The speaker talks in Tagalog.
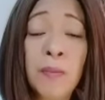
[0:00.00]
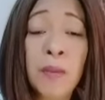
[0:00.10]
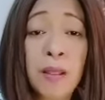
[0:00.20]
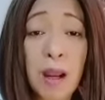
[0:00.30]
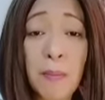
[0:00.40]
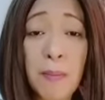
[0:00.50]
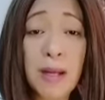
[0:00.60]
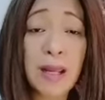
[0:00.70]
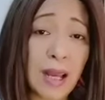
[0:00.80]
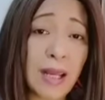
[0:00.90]

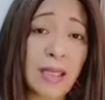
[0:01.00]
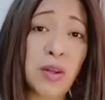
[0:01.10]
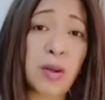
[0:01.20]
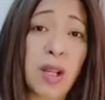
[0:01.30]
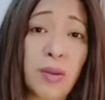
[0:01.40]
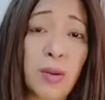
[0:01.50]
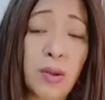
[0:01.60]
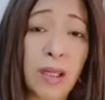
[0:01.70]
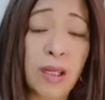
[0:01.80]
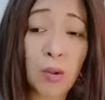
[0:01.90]
nakabase nga kaya nga tayo reactor
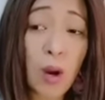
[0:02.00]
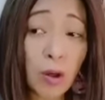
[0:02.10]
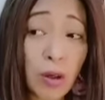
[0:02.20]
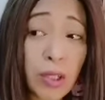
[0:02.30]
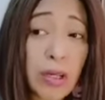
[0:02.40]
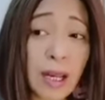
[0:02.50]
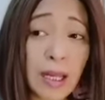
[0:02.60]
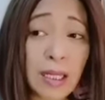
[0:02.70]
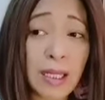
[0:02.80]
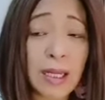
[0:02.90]
eh. Kung ano lang yung
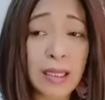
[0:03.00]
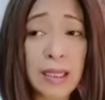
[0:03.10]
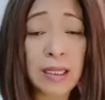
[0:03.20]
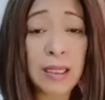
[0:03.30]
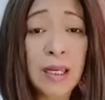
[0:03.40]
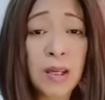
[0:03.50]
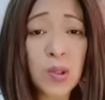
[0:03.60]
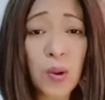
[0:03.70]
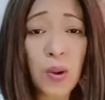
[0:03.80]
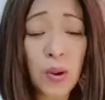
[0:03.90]
nakikita natin.
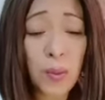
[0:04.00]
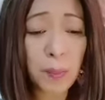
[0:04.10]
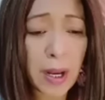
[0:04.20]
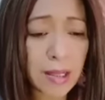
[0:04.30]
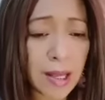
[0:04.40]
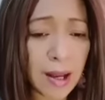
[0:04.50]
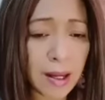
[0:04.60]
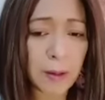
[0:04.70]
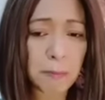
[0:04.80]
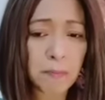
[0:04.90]
So, para sa
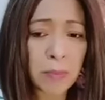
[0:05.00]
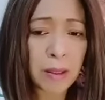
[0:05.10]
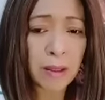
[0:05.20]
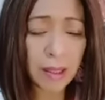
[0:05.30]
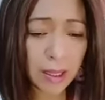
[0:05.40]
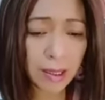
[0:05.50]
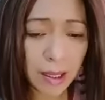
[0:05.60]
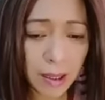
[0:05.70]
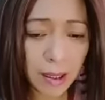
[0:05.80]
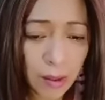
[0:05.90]
akin,
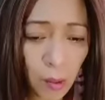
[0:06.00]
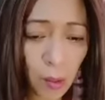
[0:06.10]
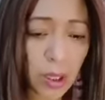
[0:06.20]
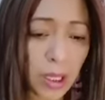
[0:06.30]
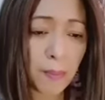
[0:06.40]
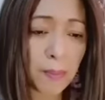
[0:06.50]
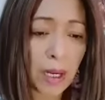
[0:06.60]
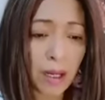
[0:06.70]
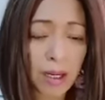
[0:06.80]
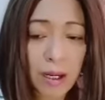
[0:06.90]
isang uri na
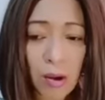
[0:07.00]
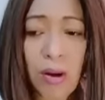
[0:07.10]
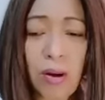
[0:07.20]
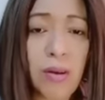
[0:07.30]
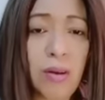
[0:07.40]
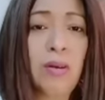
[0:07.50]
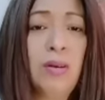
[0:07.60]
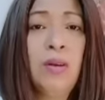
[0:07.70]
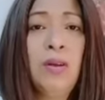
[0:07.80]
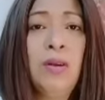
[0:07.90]
paglalaro,
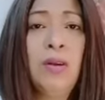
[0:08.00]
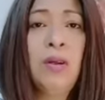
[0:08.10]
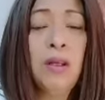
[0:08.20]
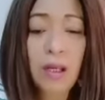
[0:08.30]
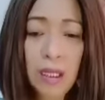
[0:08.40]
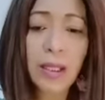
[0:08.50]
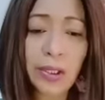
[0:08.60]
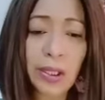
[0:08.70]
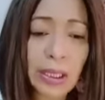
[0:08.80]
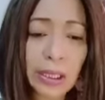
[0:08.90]

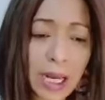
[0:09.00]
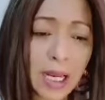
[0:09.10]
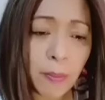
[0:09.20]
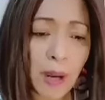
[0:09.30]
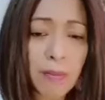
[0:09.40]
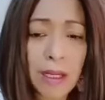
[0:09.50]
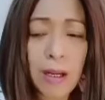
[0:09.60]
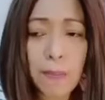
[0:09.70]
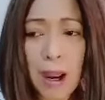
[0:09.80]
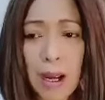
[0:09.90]
ini-entertain para
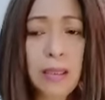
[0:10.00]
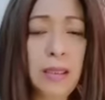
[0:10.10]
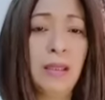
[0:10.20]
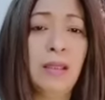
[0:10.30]
malibang,